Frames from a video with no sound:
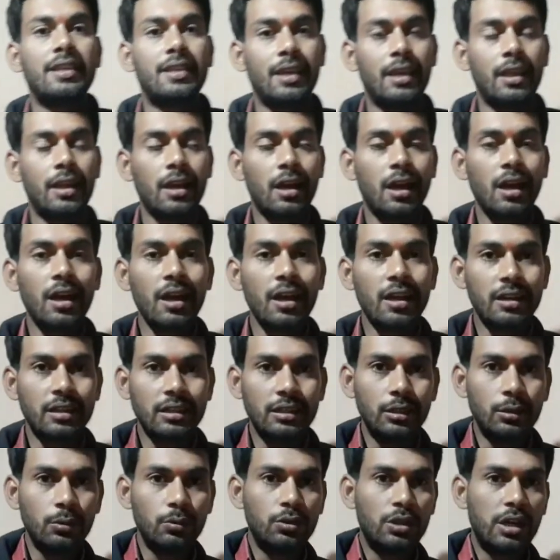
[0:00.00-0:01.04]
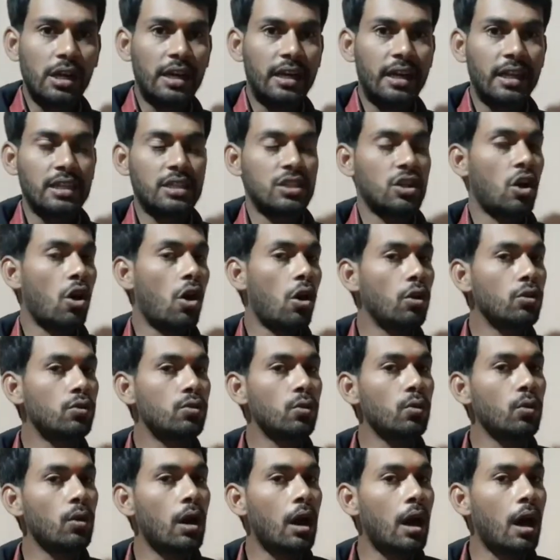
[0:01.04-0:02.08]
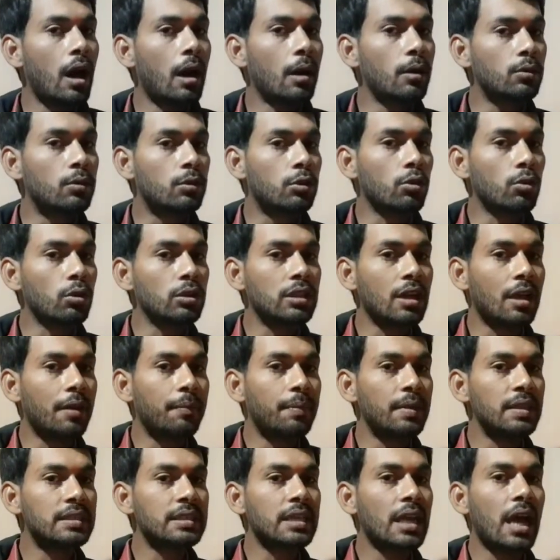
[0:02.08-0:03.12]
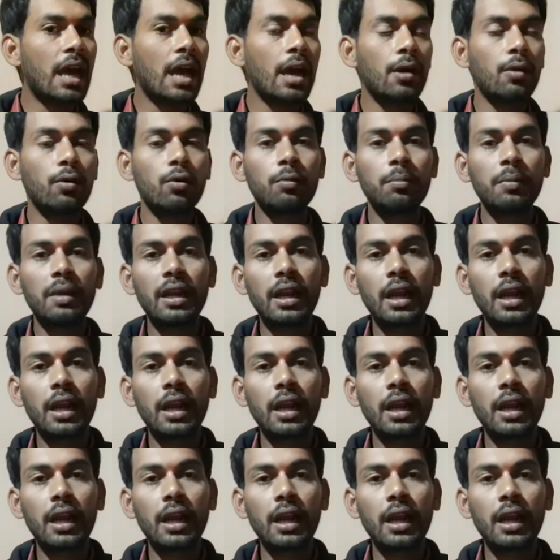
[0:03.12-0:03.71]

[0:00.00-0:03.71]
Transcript: ये रहा न्यूज लेटेस्ट और जो 2020 का है उनमें